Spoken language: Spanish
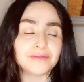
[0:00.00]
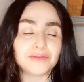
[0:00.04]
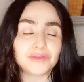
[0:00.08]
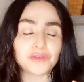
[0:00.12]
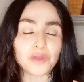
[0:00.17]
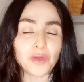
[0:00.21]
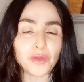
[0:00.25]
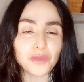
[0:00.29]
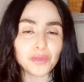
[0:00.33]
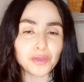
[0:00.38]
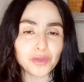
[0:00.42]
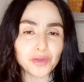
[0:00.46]

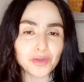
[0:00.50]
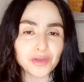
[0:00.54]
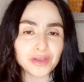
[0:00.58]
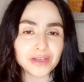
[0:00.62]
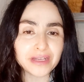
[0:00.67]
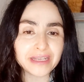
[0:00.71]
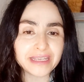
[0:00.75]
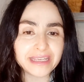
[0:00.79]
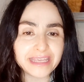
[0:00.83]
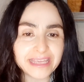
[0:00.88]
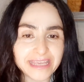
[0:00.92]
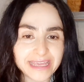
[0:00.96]
todo
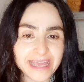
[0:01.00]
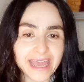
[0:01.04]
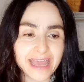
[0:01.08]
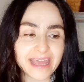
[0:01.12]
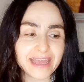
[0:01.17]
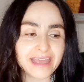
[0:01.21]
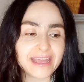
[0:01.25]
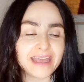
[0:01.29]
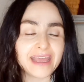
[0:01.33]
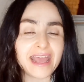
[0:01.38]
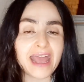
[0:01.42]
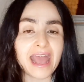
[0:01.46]

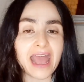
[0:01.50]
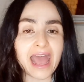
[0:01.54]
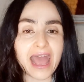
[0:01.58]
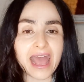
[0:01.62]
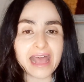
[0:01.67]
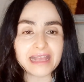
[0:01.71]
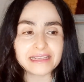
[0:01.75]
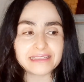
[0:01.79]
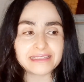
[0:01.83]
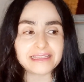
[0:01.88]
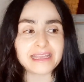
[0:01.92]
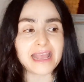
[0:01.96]
guíe
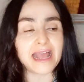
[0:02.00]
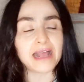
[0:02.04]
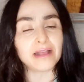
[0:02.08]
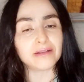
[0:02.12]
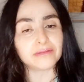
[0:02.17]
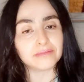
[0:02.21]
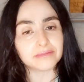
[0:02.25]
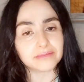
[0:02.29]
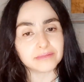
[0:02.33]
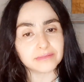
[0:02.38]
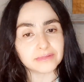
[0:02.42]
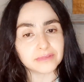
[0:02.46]
hacia
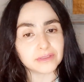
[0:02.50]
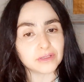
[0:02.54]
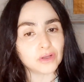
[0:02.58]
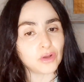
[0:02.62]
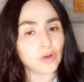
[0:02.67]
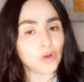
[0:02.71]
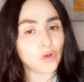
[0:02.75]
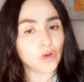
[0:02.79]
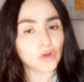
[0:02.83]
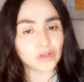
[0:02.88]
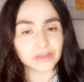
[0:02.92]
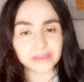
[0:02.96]

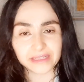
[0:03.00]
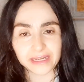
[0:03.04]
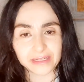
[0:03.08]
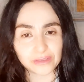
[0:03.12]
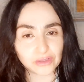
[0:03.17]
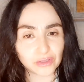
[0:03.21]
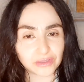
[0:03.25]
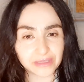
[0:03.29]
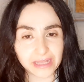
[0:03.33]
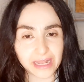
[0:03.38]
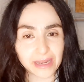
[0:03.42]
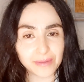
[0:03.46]
otra,
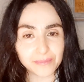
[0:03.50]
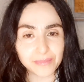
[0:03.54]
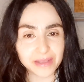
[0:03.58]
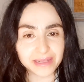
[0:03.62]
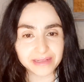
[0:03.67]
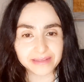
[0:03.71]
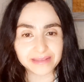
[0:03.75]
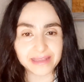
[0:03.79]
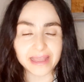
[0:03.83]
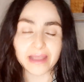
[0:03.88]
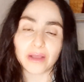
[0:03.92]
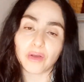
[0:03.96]

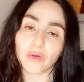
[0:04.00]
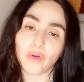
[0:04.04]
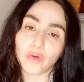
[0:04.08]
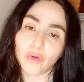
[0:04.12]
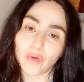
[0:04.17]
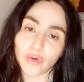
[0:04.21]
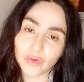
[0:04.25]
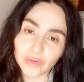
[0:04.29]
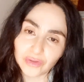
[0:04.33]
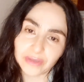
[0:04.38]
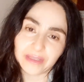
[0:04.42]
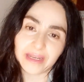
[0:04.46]
totalmente
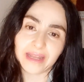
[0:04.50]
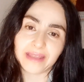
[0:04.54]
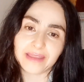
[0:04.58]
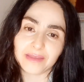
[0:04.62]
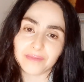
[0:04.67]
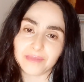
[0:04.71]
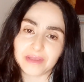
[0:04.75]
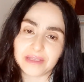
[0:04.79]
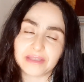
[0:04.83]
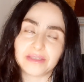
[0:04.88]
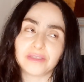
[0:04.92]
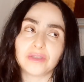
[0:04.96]
otra
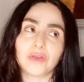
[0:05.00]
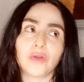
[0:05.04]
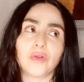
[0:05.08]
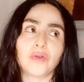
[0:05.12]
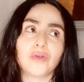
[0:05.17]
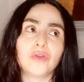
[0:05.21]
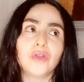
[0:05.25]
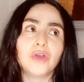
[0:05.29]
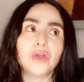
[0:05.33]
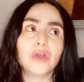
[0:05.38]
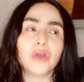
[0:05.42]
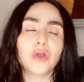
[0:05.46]

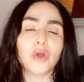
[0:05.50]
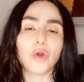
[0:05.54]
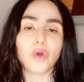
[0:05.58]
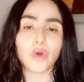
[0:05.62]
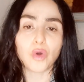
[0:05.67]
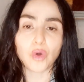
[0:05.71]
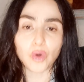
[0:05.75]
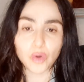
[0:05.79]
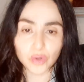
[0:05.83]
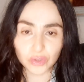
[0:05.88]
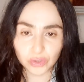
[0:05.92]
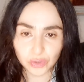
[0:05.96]
dimensión,
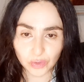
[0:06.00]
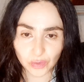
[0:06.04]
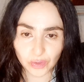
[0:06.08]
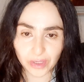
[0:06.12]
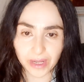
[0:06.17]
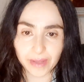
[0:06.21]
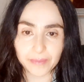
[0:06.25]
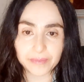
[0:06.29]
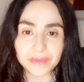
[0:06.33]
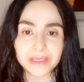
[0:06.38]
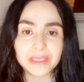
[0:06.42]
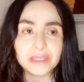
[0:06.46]
otro
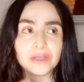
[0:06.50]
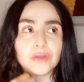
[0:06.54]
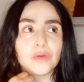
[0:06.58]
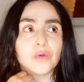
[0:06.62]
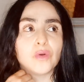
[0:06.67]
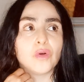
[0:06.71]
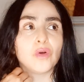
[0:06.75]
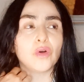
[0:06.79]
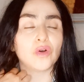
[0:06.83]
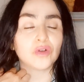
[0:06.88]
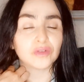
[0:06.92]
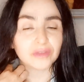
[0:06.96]

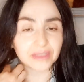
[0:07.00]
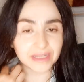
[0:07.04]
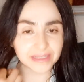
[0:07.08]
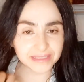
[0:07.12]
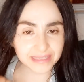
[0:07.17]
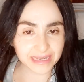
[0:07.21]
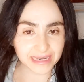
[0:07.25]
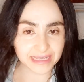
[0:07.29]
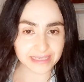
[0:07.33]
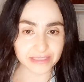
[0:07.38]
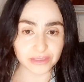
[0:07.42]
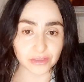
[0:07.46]
camino, otras
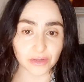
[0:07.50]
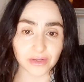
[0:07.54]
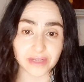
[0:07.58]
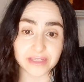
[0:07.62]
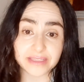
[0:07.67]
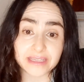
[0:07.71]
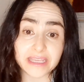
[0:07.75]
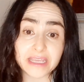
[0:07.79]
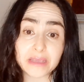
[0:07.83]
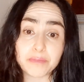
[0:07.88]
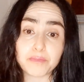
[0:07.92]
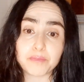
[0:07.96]

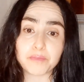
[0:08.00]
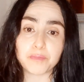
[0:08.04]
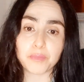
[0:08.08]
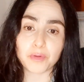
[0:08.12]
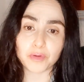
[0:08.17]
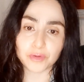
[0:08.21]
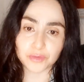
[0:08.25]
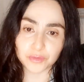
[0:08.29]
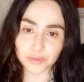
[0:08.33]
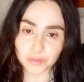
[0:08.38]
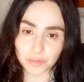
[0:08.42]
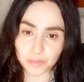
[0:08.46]
elecciones y
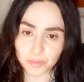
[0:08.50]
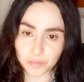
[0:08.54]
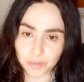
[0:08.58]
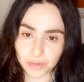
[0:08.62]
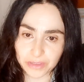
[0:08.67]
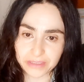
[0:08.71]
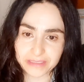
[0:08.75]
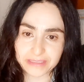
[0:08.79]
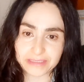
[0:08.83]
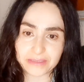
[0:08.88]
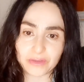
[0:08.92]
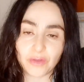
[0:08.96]
por
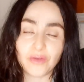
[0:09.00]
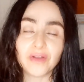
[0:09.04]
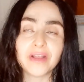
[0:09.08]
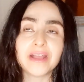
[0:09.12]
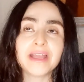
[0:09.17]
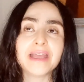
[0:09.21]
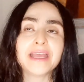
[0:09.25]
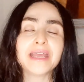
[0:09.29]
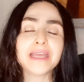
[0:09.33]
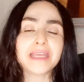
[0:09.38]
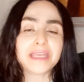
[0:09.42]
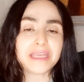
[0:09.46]
supuesto,
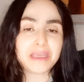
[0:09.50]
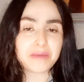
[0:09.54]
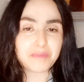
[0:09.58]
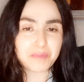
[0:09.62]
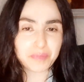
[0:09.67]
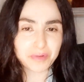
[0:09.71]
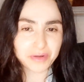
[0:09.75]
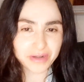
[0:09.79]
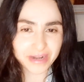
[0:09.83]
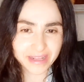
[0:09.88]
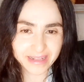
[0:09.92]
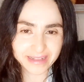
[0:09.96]
y
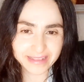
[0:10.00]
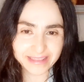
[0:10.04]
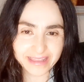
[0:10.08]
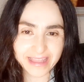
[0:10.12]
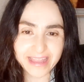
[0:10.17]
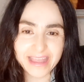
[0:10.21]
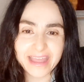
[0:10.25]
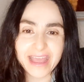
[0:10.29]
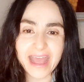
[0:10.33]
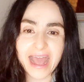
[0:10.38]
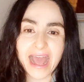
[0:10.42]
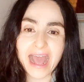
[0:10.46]
por ende,
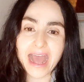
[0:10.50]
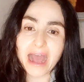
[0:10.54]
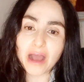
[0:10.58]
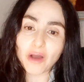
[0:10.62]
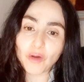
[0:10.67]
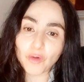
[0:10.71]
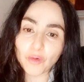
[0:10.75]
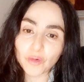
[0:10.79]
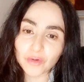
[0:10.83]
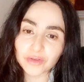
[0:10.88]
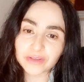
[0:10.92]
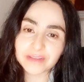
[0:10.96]
a
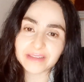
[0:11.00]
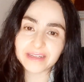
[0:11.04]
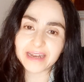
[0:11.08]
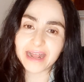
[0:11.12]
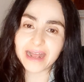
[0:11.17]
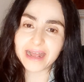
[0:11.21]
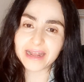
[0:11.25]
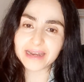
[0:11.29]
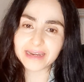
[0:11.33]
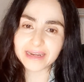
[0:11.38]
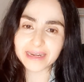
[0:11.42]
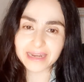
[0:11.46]

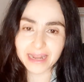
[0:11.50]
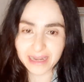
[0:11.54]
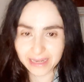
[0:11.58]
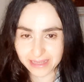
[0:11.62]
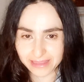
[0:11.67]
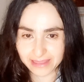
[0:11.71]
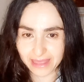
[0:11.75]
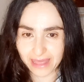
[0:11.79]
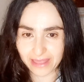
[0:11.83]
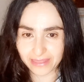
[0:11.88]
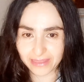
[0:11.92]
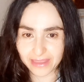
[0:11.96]
otra
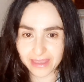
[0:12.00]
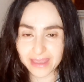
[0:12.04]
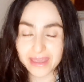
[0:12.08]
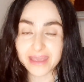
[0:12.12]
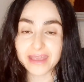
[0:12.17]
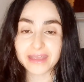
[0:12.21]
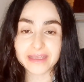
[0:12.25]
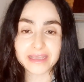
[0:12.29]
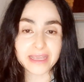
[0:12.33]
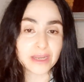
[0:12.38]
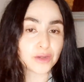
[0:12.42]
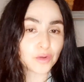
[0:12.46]
realidad
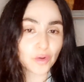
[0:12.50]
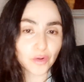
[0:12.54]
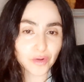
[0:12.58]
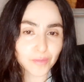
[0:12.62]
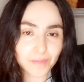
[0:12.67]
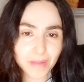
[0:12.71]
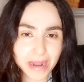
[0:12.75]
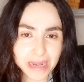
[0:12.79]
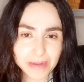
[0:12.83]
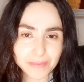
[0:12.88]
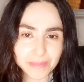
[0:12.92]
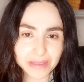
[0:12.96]
que
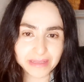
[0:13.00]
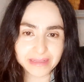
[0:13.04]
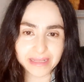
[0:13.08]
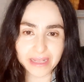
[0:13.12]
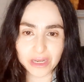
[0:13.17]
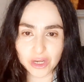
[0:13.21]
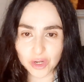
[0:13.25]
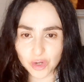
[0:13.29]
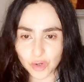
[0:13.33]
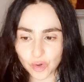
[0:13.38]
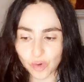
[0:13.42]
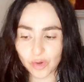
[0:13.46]

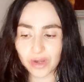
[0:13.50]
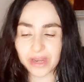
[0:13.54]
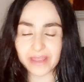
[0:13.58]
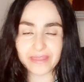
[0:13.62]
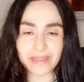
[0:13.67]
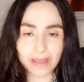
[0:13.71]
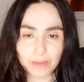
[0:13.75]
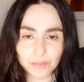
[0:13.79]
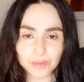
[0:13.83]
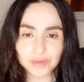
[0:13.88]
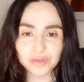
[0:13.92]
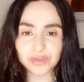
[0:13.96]
normalmente no le
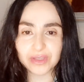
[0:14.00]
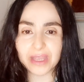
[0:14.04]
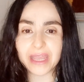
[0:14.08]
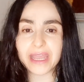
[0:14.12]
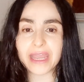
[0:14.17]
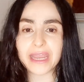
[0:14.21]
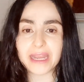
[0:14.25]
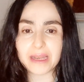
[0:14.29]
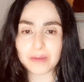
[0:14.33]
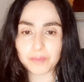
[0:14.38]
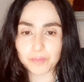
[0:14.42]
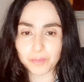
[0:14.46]
damos
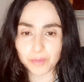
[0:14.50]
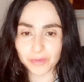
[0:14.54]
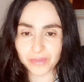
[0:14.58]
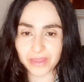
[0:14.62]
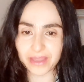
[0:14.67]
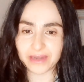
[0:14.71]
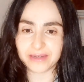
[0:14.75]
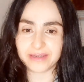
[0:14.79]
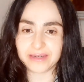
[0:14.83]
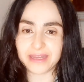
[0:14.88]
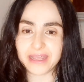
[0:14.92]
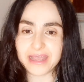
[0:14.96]
el
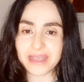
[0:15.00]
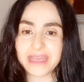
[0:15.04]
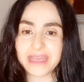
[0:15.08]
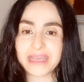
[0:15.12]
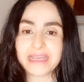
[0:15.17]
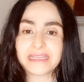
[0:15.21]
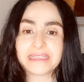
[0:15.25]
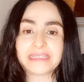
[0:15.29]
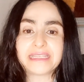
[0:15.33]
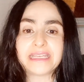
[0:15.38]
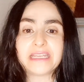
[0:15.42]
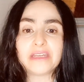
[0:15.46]
poder,
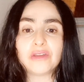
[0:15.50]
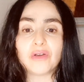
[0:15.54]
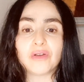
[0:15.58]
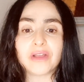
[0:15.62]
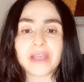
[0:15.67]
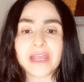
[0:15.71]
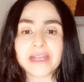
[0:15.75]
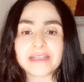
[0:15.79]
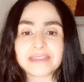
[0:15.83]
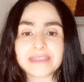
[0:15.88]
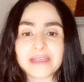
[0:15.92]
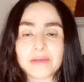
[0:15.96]
sino
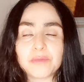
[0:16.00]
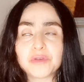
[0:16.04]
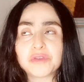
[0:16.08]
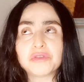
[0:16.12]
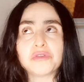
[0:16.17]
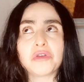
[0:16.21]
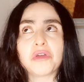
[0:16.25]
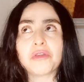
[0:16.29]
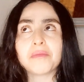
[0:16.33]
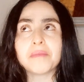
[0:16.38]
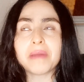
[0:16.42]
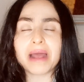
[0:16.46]
que hacemos
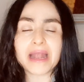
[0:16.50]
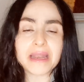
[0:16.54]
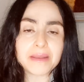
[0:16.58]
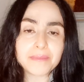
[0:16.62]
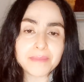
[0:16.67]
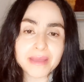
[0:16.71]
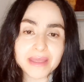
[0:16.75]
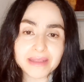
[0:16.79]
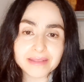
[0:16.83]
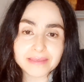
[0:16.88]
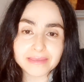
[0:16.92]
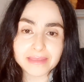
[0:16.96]

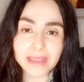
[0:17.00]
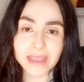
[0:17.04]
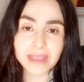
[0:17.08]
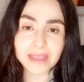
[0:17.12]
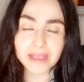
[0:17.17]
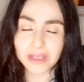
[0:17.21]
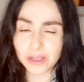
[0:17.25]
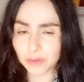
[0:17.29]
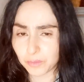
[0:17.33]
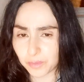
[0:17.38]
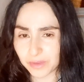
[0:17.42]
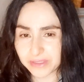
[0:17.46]
normalmente,
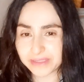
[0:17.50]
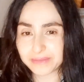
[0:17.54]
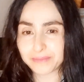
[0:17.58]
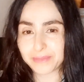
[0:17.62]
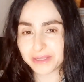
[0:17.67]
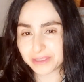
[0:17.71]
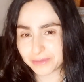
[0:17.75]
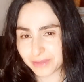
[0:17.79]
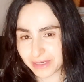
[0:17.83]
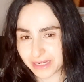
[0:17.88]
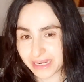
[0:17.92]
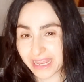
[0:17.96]
pues
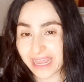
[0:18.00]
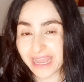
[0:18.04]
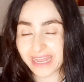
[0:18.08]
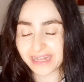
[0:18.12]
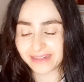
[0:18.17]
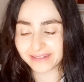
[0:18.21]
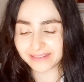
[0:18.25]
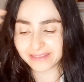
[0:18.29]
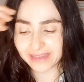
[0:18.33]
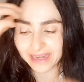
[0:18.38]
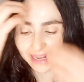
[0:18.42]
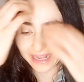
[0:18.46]
más bien
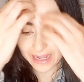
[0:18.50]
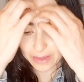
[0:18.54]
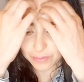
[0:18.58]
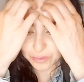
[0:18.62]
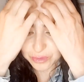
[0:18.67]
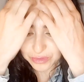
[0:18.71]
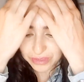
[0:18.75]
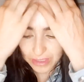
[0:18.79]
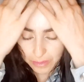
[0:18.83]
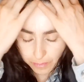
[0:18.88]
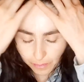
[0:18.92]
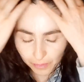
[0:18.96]

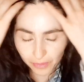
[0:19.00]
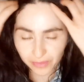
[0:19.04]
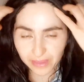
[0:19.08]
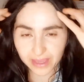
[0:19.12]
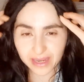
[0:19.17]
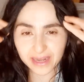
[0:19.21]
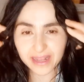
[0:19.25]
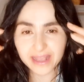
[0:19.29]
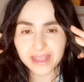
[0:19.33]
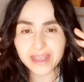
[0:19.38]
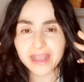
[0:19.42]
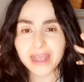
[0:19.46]
entregamos el
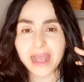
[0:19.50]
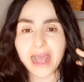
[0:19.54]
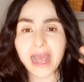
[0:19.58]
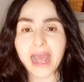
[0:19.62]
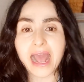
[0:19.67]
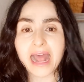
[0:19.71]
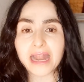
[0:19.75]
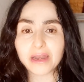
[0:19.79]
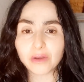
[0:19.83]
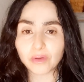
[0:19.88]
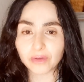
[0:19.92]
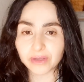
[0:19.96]
poder
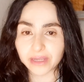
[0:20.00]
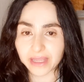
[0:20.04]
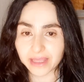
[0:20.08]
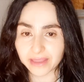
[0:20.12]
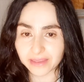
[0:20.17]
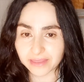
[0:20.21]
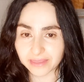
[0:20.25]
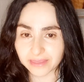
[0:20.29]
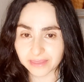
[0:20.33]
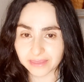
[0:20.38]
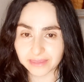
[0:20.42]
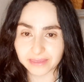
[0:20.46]
a lo
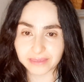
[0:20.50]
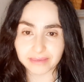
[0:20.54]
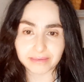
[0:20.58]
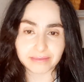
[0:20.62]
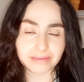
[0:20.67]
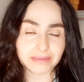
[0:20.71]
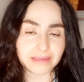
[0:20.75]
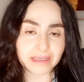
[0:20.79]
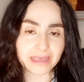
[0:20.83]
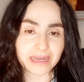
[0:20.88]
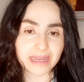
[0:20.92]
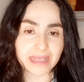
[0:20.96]
que
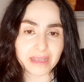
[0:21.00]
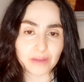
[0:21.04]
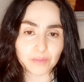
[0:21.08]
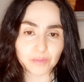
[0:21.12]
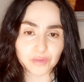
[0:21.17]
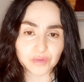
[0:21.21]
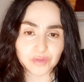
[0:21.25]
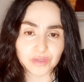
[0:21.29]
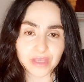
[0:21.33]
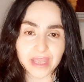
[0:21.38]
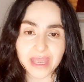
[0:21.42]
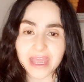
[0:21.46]

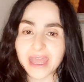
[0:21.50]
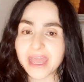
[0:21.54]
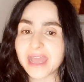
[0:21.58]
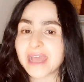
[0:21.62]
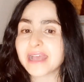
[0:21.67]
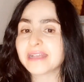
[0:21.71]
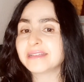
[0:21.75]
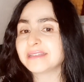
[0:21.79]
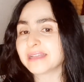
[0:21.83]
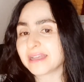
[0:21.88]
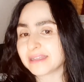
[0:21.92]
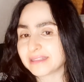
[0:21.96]
creemos que
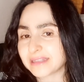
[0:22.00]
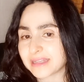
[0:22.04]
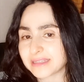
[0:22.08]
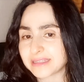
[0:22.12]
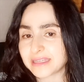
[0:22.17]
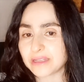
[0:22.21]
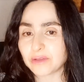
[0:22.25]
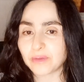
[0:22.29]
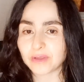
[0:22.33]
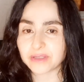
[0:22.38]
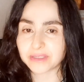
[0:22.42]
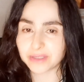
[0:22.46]
es, a estas
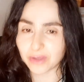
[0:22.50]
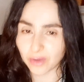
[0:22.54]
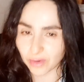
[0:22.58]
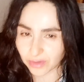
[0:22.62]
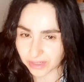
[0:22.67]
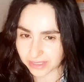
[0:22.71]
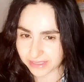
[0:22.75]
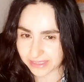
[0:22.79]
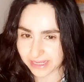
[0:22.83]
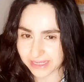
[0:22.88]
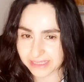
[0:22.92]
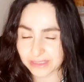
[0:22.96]

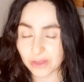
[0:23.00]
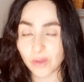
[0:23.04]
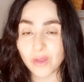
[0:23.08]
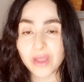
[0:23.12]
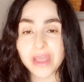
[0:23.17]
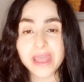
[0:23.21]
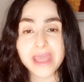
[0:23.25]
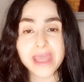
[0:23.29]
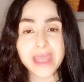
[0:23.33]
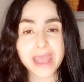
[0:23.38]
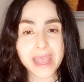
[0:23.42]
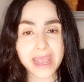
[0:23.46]
situaciones, a esto,
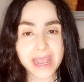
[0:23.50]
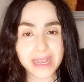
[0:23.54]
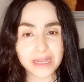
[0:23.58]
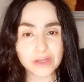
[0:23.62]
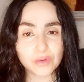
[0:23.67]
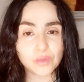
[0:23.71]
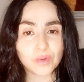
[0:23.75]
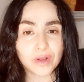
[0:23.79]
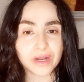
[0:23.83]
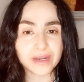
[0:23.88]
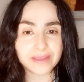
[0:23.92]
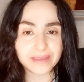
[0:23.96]
en
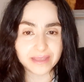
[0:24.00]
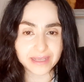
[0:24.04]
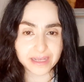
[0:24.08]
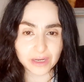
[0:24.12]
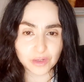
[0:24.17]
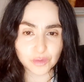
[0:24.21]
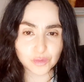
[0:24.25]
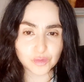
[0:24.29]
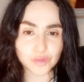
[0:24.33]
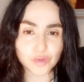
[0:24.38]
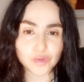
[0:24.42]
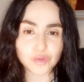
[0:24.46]
lugar de que
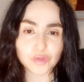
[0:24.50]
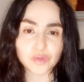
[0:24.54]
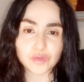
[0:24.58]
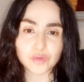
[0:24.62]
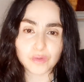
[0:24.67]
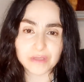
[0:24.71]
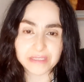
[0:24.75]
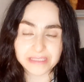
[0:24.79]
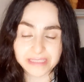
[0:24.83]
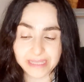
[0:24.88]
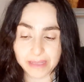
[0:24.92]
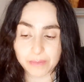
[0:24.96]
nosotros lo
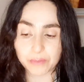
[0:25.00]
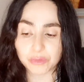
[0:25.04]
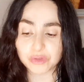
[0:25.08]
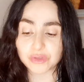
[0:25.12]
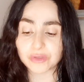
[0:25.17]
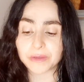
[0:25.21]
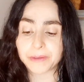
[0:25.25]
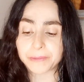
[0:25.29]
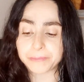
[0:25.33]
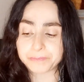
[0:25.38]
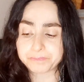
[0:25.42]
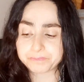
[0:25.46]
estemos